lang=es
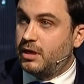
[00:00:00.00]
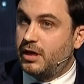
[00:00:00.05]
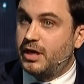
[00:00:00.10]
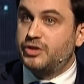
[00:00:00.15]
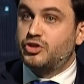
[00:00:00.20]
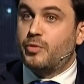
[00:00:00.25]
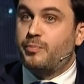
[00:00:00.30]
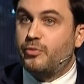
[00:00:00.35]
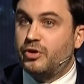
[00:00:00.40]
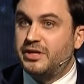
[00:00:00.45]

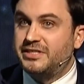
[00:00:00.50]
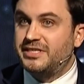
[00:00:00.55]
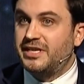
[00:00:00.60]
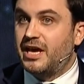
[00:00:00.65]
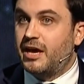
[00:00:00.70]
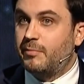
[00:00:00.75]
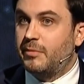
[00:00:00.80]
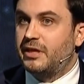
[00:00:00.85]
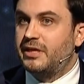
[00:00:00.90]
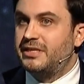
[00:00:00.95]
Esos
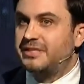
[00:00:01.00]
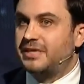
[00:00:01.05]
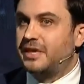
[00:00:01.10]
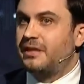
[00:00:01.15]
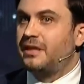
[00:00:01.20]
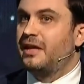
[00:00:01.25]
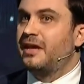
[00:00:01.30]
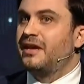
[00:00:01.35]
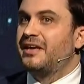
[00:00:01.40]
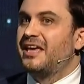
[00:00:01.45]
policías me
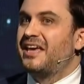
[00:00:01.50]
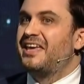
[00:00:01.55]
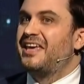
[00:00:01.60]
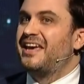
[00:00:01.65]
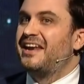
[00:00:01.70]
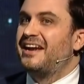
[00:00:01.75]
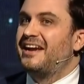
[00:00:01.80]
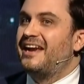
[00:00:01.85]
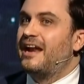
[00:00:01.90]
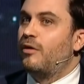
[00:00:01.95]
dicen que
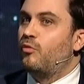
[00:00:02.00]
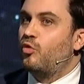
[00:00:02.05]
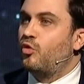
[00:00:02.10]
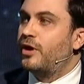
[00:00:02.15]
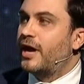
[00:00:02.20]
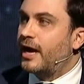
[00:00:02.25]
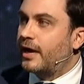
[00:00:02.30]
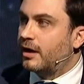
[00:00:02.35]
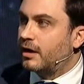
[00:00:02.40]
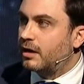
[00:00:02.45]
quieren
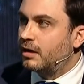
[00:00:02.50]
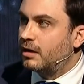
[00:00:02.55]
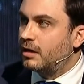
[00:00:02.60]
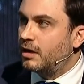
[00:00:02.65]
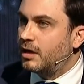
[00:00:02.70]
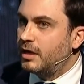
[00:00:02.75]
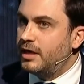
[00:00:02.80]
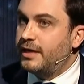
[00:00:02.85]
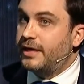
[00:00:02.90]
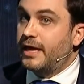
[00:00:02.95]
laburar
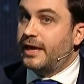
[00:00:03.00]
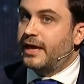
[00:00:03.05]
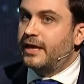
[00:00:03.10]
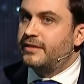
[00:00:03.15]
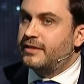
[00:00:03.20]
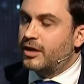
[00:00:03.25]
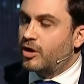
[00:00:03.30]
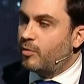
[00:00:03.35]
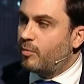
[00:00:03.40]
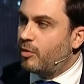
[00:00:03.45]
y que
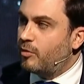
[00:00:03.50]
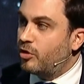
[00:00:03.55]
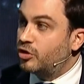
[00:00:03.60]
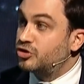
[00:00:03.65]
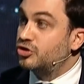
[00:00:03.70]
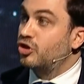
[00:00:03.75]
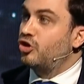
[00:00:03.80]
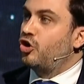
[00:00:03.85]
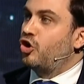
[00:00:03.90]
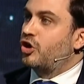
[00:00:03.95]
gente como
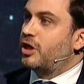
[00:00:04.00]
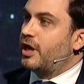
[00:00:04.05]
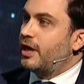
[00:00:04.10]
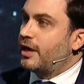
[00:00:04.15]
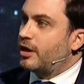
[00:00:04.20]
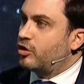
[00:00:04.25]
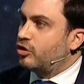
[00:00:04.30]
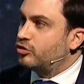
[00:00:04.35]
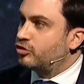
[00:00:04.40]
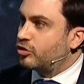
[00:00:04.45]
vos los
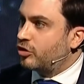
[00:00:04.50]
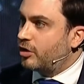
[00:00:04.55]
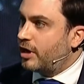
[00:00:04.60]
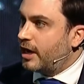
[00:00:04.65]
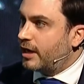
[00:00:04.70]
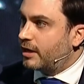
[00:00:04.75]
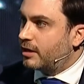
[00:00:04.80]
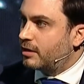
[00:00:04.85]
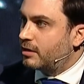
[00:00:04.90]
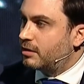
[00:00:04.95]
quiere
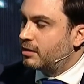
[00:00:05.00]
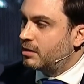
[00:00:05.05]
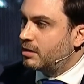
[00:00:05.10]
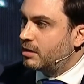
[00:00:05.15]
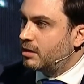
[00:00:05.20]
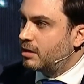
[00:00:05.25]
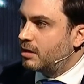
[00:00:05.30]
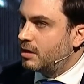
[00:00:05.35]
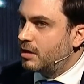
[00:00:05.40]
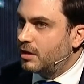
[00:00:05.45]
controlar.
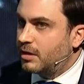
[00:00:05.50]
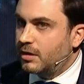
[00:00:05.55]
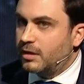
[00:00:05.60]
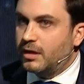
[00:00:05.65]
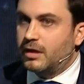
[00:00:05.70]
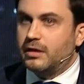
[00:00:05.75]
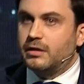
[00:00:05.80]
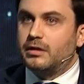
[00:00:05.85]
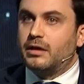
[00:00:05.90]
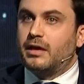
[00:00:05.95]

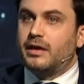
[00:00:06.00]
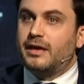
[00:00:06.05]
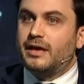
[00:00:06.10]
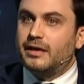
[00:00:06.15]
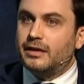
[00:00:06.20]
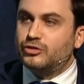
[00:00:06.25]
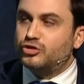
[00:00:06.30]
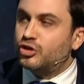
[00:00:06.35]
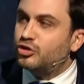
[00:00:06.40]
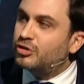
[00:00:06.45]

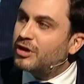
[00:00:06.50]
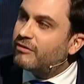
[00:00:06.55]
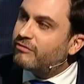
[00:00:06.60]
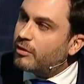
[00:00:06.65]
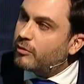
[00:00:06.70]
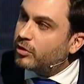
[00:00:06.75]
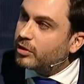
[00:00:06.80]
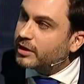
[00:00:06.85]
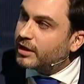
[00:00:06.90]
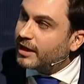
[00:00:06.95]
Yo estoy a
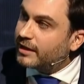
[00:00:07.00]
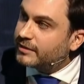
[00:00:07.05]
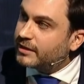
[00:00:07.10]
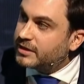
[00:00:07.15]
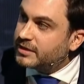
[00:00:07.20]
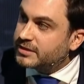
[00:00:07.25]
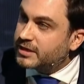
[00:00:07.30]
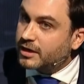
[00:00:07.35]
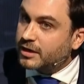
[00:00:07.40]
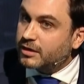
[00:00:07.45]
favor de las
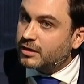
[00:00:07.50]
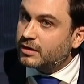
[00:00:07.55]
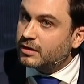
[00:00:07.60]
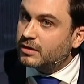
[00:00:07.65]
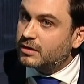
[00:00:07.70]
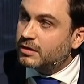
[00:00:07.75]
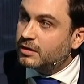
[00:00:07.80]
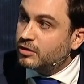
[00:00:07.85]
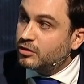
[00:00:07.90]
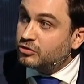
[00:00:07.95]
taser.
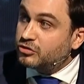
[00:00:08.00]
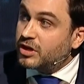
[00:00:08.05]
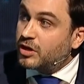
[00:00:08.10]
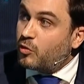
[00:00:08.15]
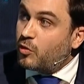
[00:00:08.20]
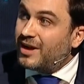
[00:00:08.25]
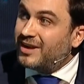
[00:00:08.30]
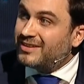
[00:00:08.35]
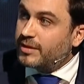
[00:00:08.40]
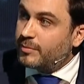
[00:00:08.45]
No
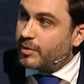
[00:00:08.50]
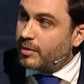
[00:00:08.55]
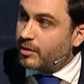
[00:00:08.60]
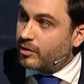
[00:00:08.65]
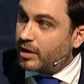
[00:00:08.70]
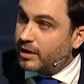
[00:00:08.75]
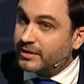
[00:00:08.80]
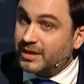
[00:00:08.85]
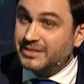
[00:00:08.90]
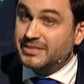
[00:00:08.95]
sé cuál es el problema
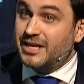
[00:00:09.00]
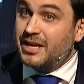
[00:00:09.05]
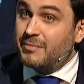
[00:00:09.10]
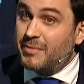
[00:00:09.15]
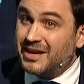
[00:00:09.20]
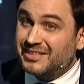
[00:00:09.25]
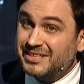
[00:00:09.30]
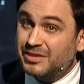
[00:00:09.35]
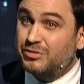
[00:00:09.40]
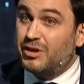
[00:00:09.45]
con las taser. Es
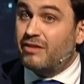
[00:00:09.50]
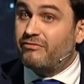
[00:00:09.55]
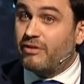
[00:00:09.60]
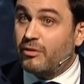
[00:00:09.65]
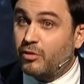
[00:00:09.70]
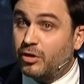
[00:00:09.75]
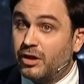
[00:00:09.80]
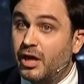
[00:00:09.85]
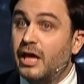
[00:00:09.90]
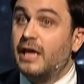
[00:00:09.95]
más, estoy a
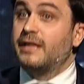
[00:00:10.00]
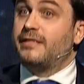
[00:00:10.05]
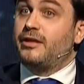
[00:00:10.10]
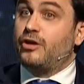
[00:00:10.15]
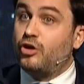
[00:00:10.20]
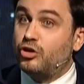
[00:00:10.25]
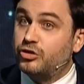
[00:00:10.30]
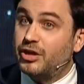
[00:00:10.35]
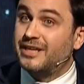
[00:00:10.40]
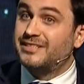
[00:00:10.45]
favor
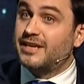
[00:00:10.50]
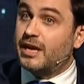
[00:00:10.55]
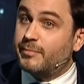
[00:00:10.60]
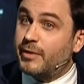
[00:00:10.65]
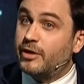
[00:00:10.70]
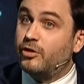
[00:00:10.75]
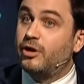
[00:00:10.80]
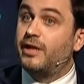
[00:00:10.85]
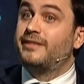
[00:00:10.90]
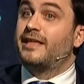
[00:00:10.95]
de otras
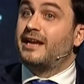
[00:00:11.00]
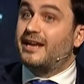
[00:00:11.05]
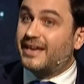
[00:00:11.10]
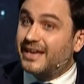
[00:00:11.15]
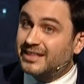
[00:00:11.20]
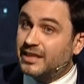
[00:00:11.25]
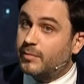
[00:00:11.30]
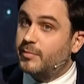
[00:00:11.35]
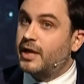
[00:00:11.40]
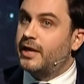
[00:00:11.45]
armas no letales
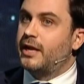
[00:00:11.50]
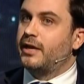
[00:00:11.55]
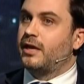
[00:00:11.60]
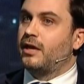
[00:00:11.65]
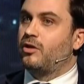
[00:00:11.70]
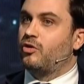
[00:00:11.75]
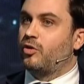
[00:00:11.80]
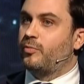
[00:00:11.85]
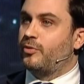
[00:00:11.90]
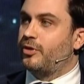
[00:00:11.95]
que también hay que
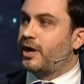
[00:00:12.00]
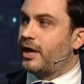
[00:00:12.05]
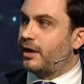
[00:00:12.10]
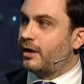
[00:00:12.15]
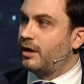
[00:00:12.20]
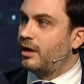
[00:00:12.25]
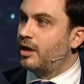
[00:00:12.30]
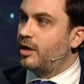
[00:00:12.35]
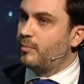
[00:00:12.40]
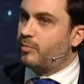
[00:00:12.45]

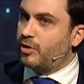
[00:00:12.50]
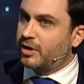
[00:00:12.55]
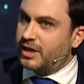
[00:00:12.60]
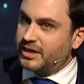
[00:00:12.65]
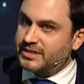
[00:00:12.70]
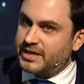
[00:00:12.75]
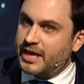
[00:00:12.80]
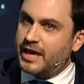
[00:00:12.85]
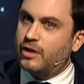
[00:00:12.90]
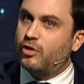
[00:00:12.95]
incorporar.
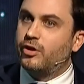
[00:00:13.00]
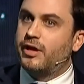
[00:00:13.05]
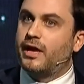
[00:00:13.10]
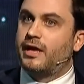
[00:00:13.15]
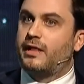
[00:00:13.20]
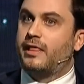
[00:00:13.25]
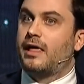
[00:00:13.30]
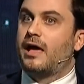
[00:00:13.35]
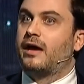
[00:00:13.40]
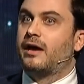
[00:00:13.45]
Porque si hay algo
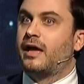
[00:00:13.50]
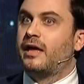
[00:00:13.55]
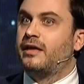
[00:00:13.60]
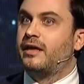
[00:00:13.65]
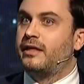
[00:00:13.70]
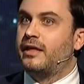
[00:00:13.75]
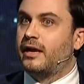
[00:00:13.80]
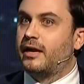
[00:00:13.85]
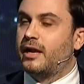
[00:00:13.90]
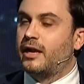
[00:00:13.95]
que hay
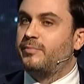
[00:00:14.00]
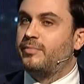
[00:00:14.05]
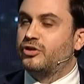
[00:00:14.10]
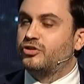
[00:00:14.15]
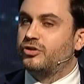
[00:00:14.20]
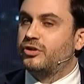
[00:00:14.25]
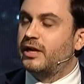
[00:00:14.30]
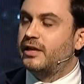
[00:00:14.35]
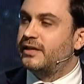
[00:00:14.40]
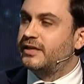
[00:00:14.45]
que darle al
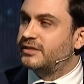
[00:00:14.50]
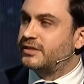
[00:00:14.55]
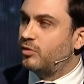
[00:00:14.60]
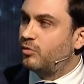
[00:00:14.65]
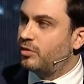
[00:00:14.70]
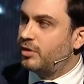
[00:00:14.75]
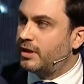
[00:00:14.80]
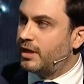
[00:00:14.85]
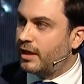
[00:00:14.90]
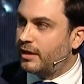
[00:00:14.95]
personal de
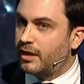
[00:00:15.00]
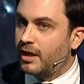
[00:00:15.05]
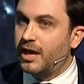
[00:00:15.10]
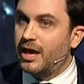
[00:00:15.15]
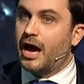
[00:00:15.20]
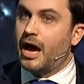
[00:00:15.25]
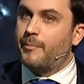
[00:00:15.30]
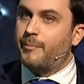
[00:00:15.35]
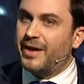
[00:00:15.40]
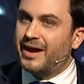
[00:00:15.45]
seguridad,
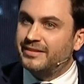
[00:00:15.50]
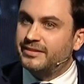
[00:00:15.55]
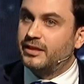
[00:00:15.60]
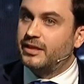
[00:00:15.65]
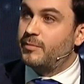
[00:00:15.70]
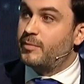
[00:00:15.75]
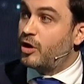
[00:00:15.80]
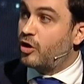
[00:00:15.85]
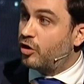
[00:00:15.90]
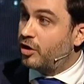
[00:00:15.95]
aparte
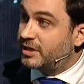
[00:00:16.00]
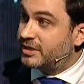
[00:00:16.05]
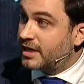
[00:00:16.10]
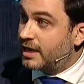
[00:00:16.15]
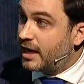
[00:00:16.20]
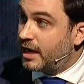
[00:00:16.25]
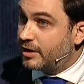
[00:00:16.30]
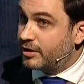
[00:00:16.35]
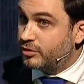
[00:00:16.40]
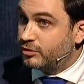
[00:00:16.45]
de mejores
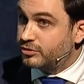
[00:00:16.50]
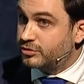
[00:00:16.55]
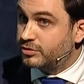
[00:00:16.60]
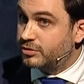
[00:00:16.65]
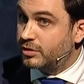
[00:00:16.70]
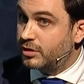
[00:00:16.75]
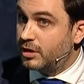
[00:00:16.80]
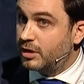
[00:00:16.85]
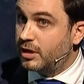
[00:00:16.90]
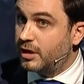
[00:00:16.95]
salarios,
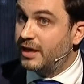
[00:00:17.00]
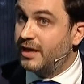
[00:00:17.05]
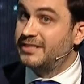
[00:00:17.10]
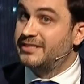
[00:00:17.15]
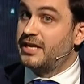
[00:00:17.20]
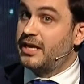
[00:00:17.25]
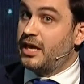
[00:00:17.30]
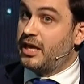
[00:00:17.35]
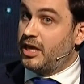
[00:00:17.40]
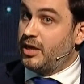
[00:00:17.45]

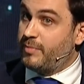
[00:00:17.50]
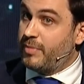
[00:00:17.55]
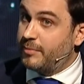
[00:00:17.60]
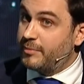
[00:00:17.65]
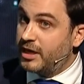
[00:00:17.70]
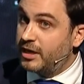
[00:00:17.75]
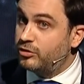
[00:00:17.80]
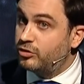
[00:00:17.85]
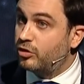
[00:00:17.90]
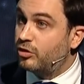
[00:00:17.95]
es
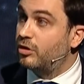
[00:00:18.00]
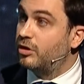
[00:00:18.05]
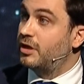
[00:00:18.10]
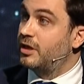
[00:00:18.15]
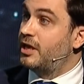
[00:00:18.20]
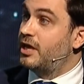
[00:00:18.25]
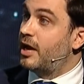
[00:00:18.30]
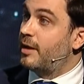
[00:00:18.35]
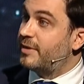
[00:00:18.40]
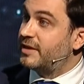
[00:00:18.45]
equipamiento
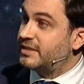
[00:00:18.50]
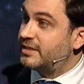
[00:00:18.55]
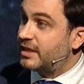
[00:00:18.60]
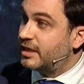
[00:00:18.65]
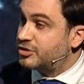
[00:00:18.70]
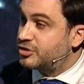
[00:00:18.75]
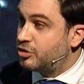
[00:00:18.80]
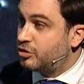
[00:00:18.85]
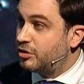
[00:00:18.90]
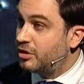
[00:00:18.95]
y
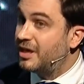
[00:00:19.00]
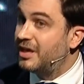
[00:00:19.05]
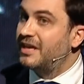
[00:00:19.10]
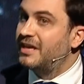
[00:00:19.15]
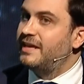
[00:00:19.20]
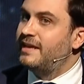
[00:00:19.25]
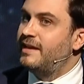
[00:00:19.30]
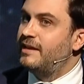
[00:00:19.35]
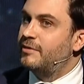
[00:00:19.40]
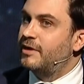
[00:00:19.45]
capacitación
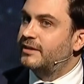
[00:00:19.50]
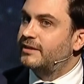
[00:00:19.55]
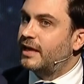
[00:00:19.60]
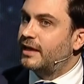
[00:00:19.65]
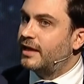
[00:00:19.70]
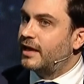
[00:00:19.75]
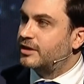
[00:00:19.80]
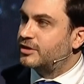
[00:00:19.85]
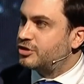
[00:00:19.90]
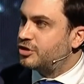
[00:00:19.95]
y
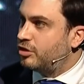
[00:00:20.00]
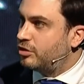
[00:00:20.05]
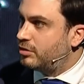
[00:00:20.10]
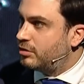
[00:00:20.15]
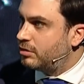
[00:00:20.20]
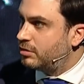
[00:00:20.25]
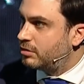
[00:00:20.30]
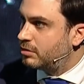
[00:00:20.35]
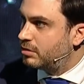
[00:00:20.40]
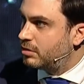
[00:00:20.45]
libertad de
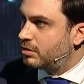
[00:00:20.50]
acción.